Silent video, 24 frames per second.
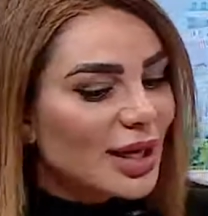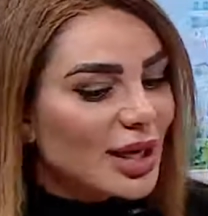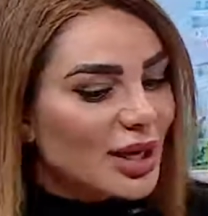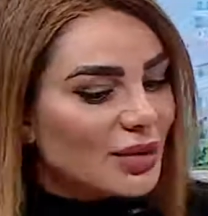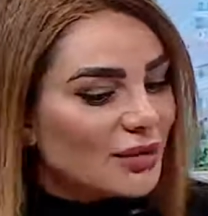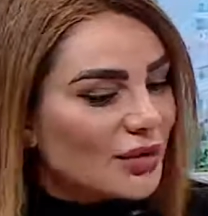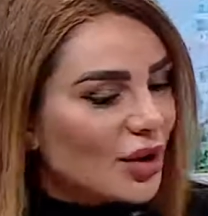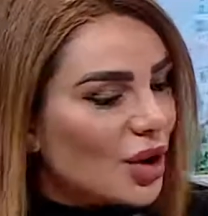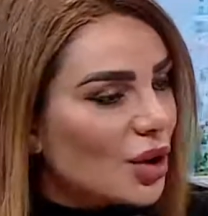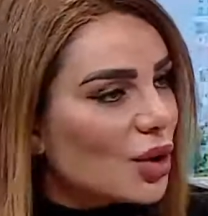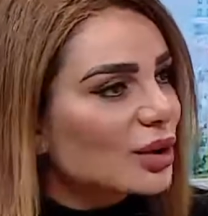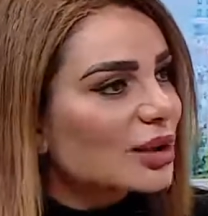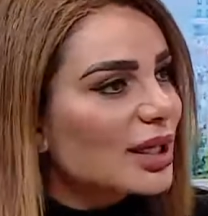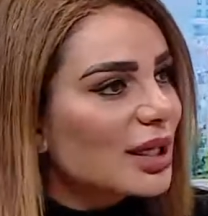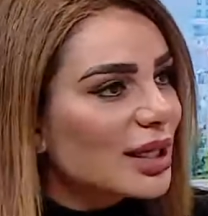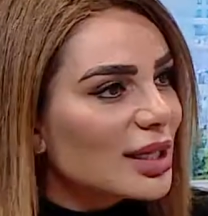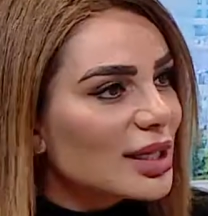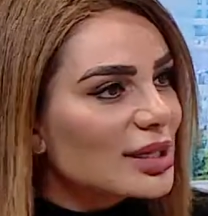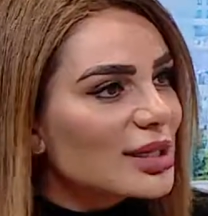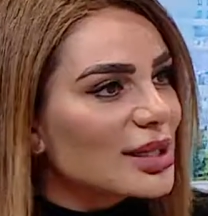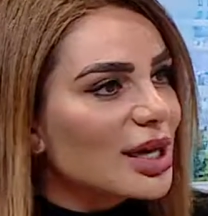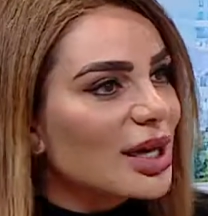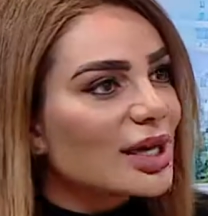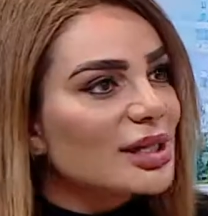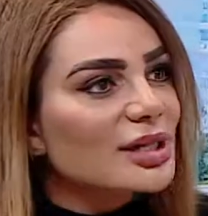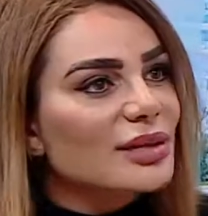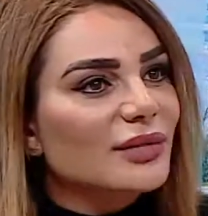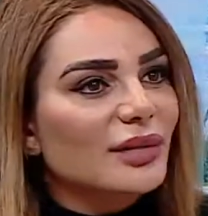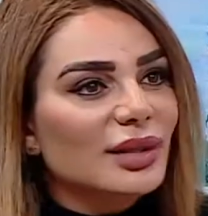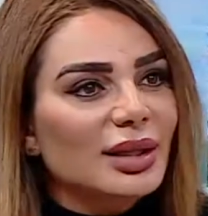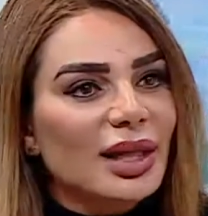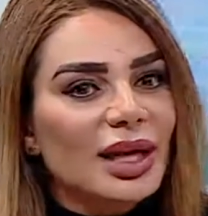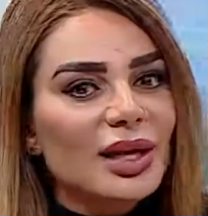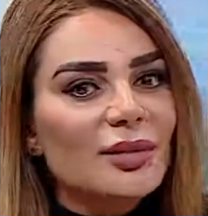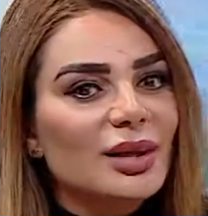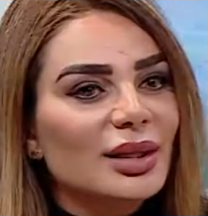فهون الاساس
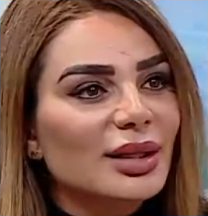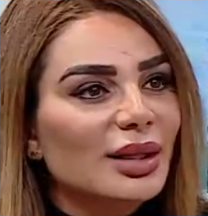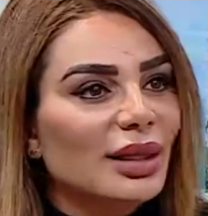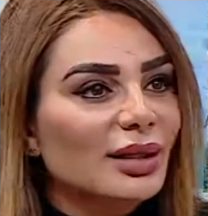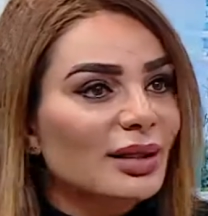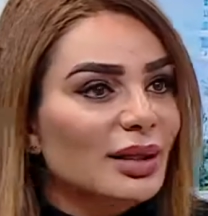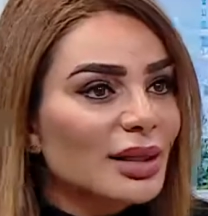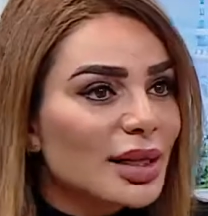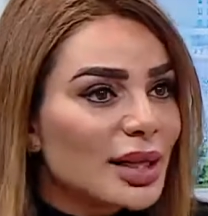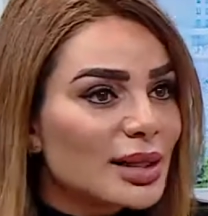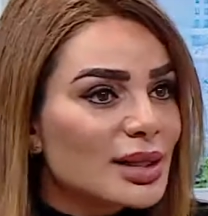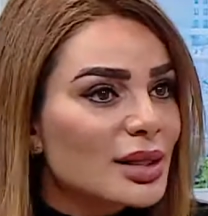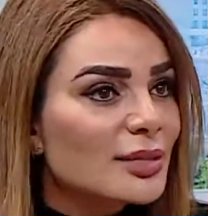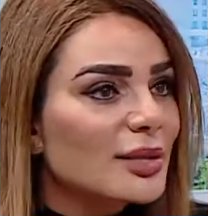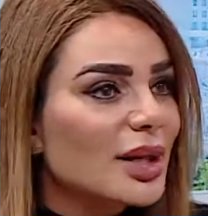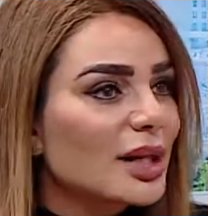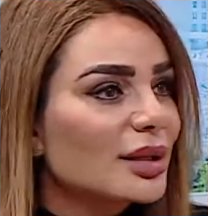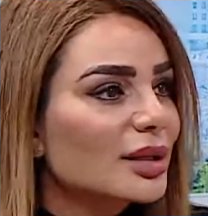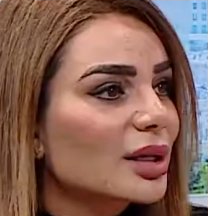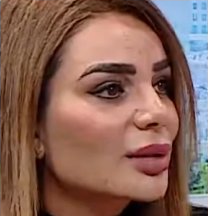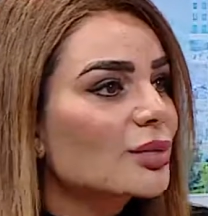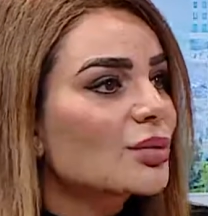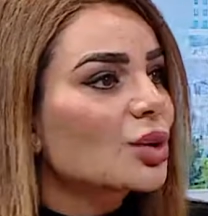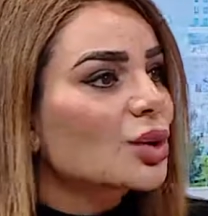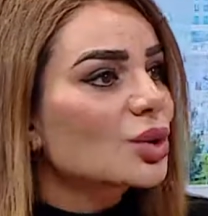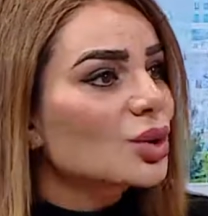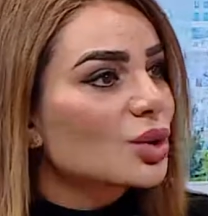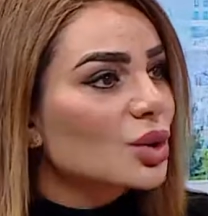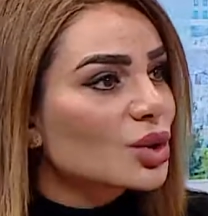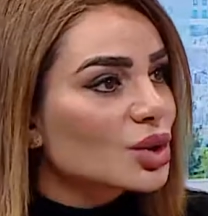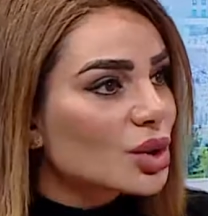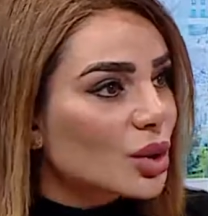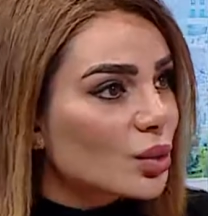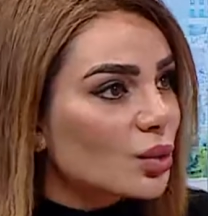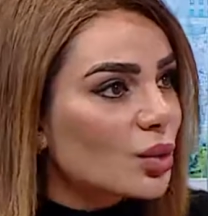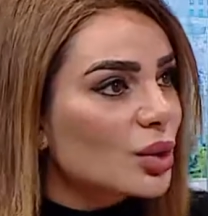فدائما يعني لازم يهتموا انه
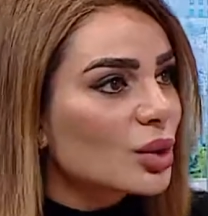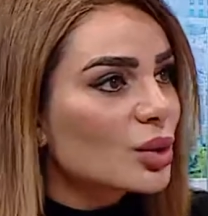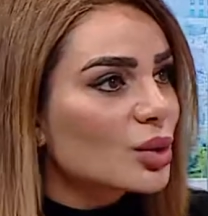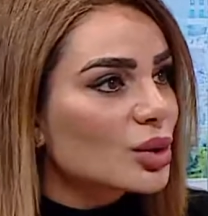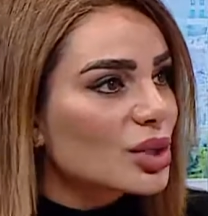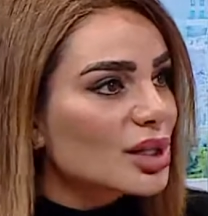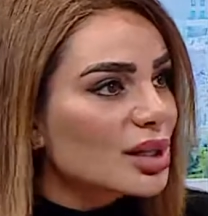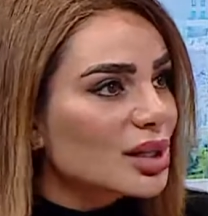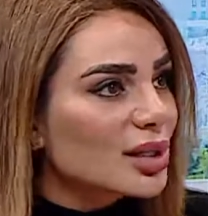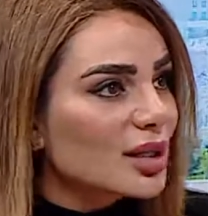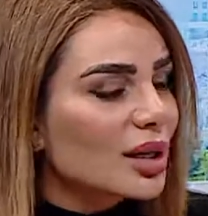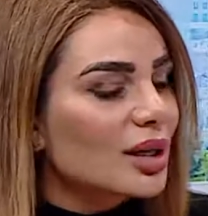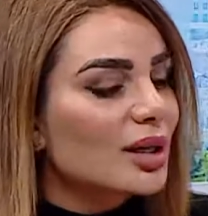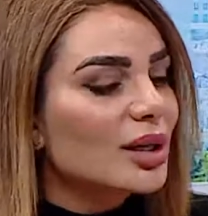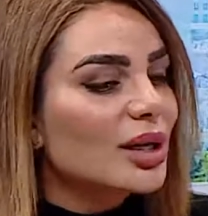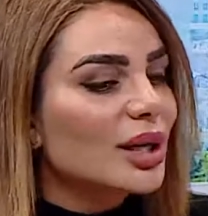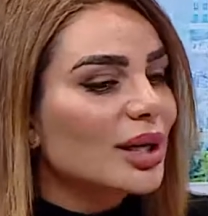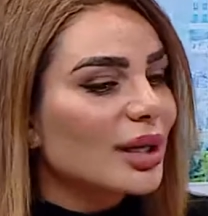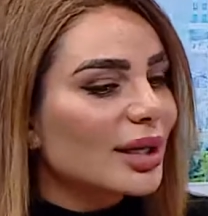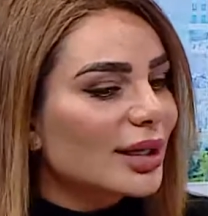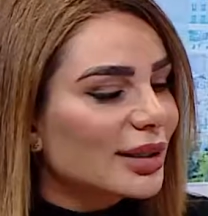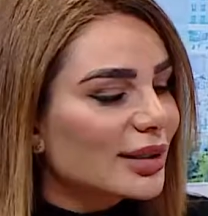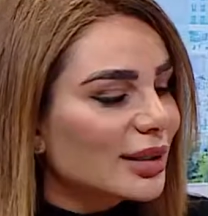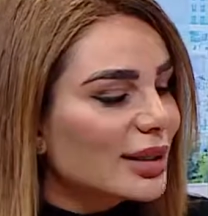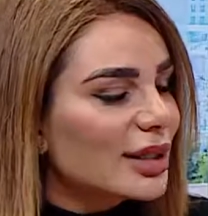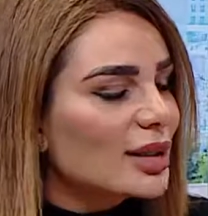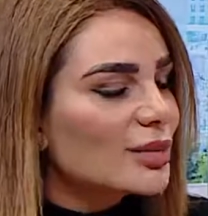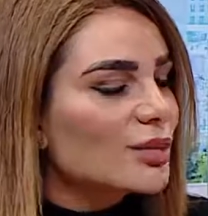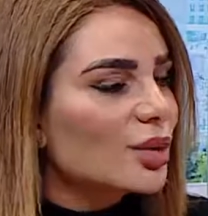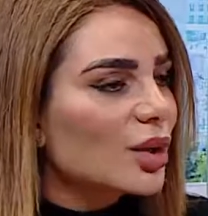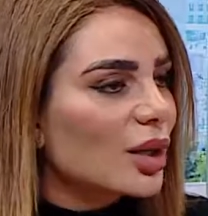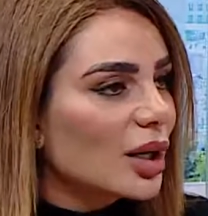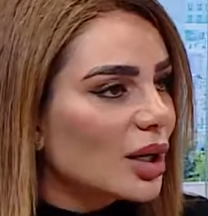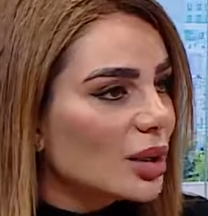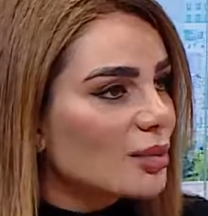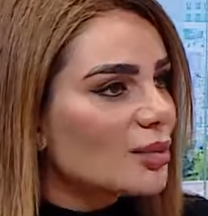جو الاسره كثير
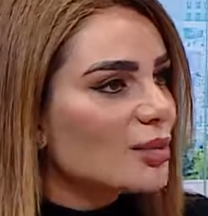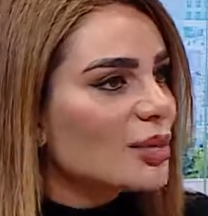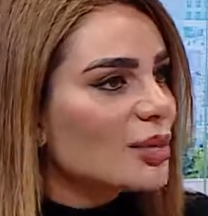مهم